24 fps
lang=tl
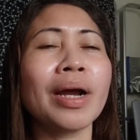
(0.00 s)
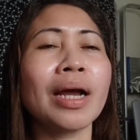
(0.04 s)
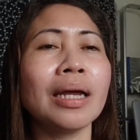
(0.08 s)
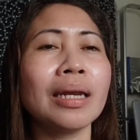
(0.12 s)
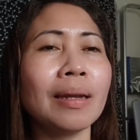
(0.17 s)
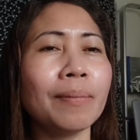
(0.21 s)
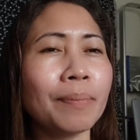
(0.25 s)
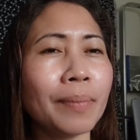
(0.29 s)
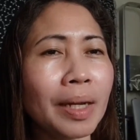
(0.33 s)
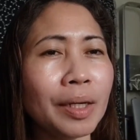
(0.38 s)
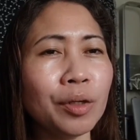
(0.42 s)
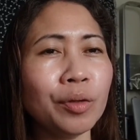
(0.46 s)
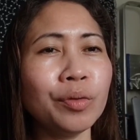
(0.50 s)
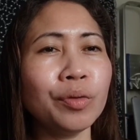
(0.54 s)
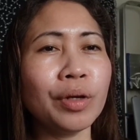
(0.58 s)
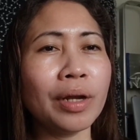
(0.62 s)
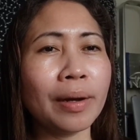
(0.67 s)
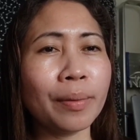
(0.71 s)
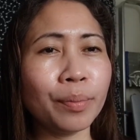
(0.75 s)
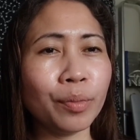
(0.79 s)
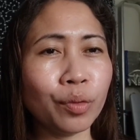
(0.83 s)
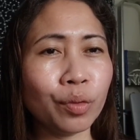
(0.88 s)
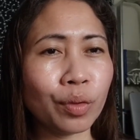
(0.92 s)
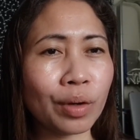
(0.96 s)
Maghanap kayo
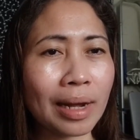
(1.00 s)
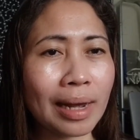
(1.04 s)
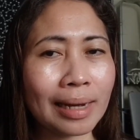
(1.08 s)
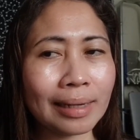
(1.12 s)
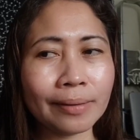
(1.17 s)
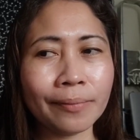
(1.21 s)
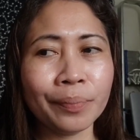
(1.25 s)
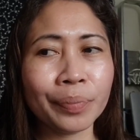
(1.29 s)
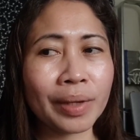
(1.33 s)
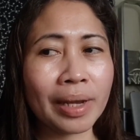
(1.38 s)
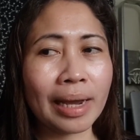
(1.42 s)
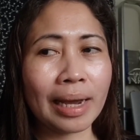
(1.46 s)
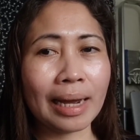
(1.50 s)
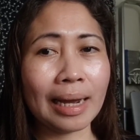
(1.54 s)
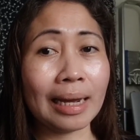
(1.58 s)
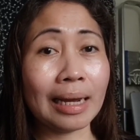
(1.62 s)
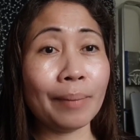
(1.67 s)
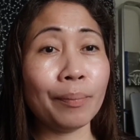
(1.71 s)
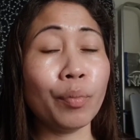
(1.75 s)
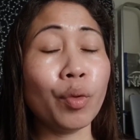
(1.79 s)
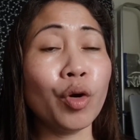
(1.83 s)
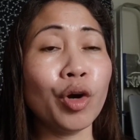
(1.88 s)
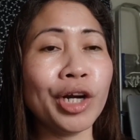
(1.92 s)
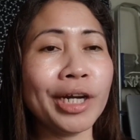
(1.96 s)
ng murang
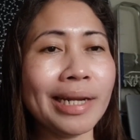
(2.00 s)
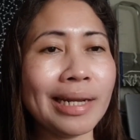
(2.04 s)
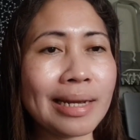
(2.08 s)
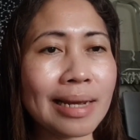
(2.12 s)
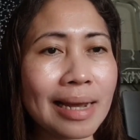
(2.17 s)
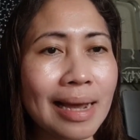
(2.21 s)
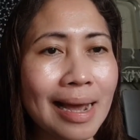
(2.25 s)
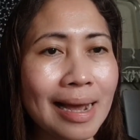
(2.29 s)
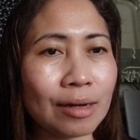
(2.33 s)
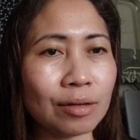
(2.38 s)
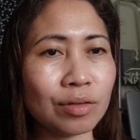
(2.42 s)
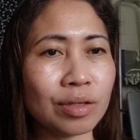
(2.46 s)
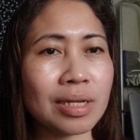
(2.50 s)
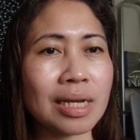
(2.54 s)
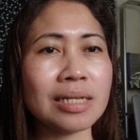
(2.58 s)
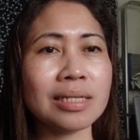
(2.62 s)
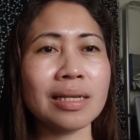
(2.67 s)
uh, boarding house.